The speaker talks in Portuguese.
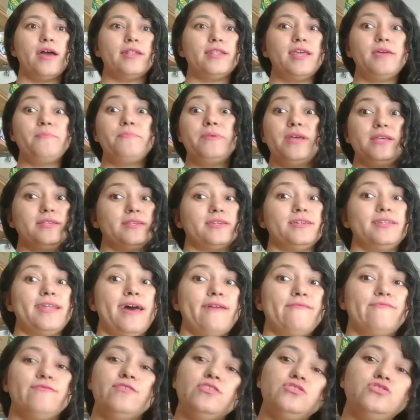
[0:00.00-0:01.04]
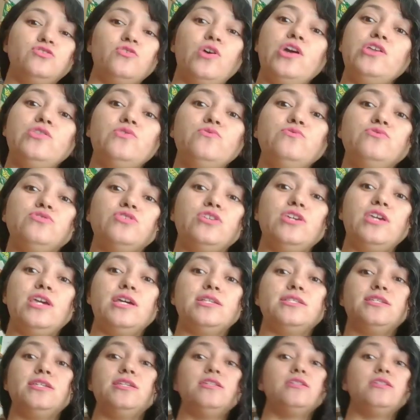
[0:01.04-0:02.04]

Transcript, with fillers: Tem empresa que dá 28 dias.